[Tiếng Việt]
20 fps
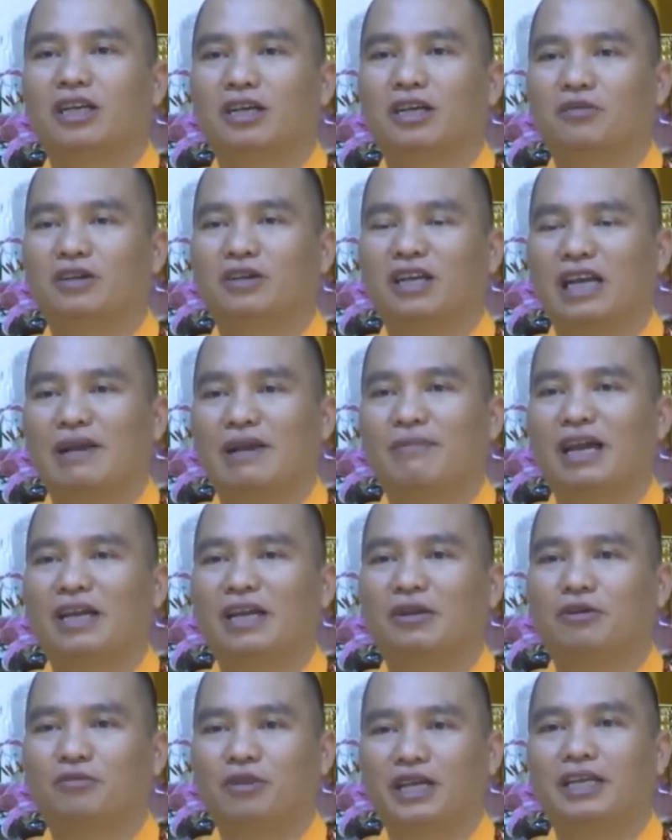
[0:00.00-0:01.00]
công việc làm
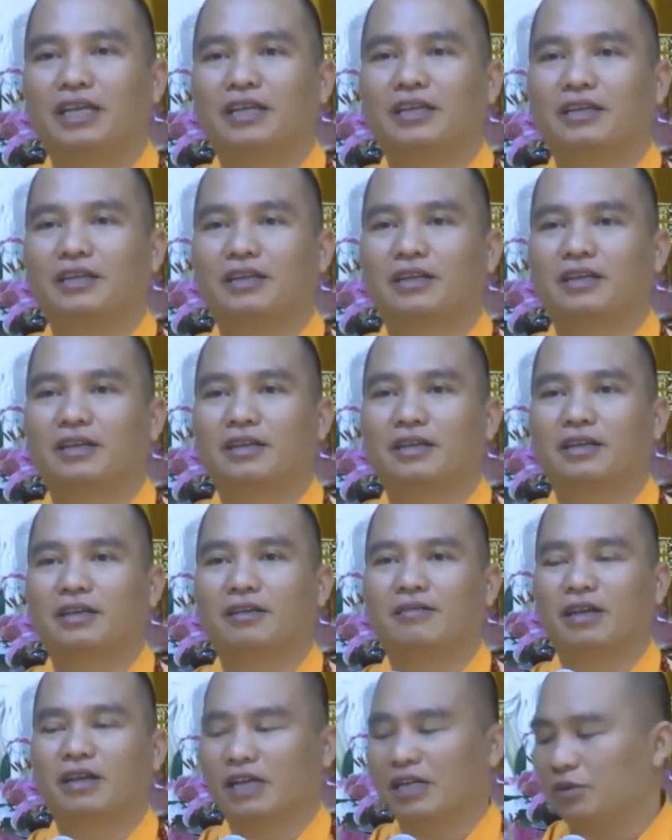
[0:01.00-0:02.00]
ăn của mình
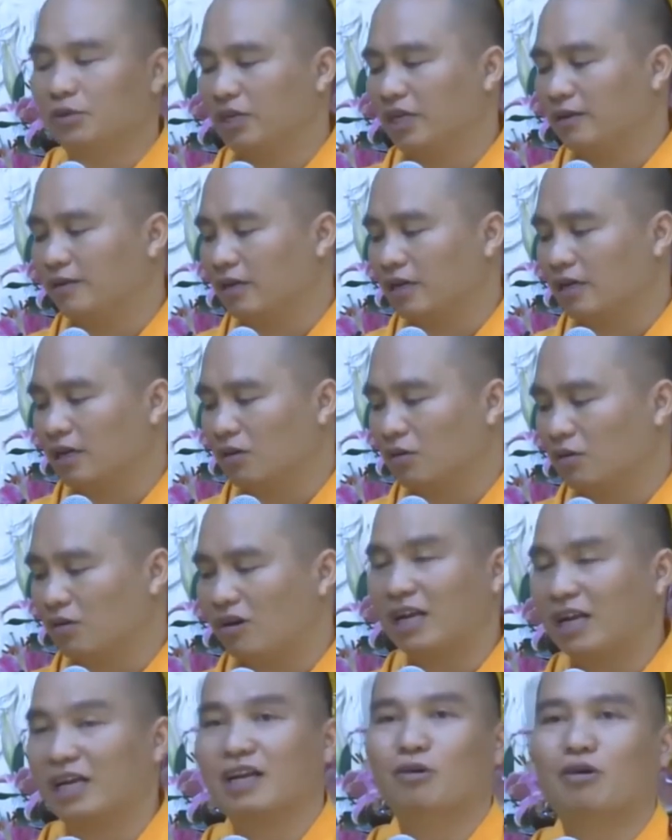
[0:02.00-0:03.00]
và cái chuyện là cầu
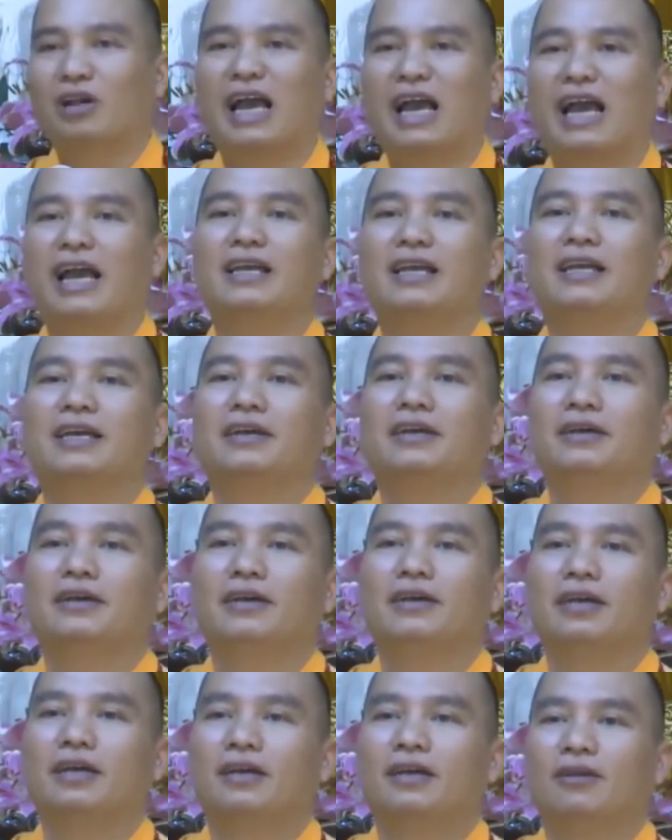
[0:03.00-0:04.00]
quan cầu cái
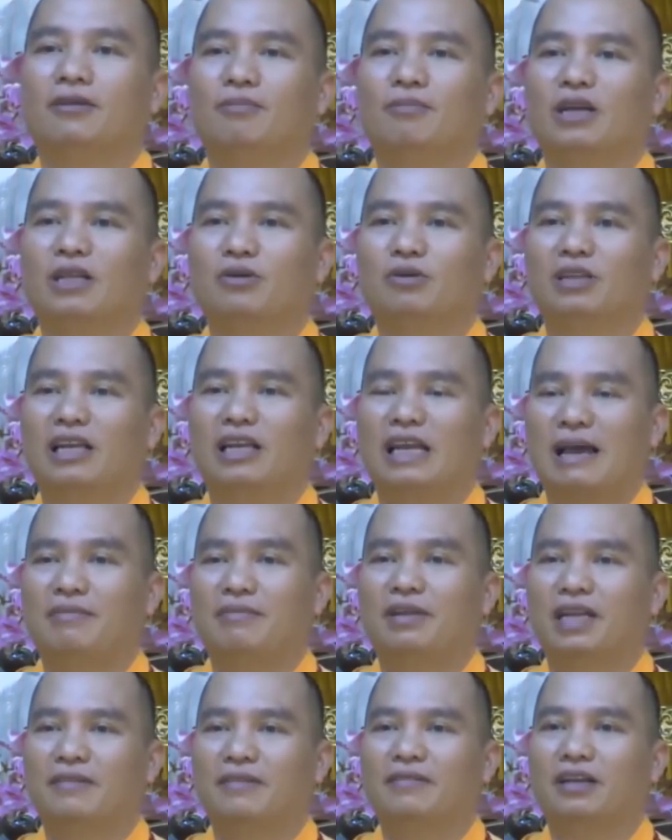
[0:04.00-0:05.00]
mà chúng ta làm
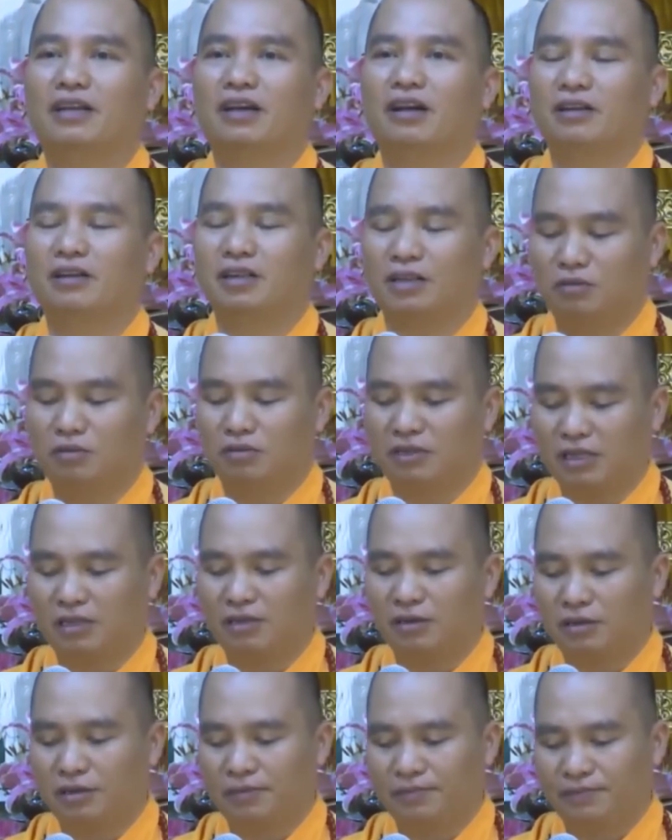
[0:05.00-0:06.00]
được cái việc đó là cũng rất
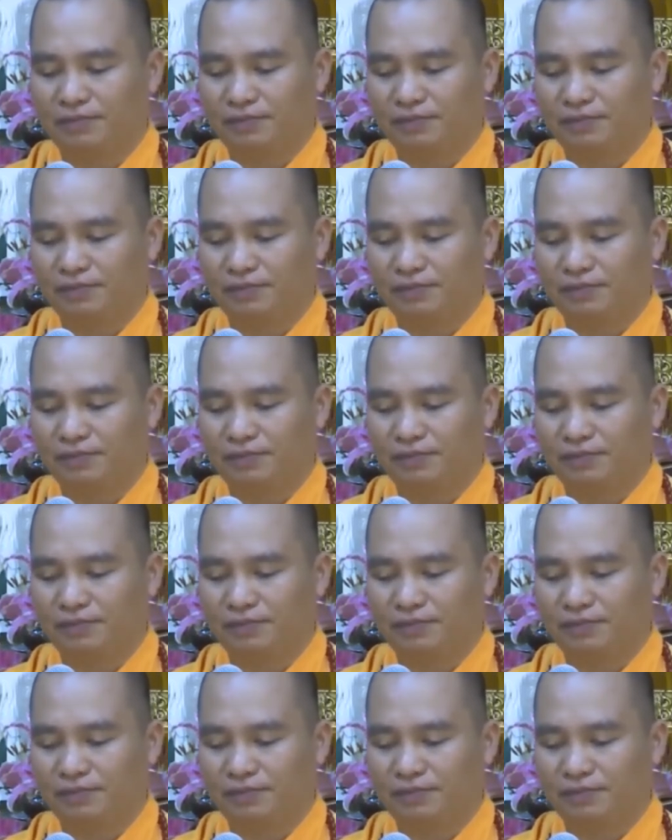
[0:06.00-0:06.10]
tốt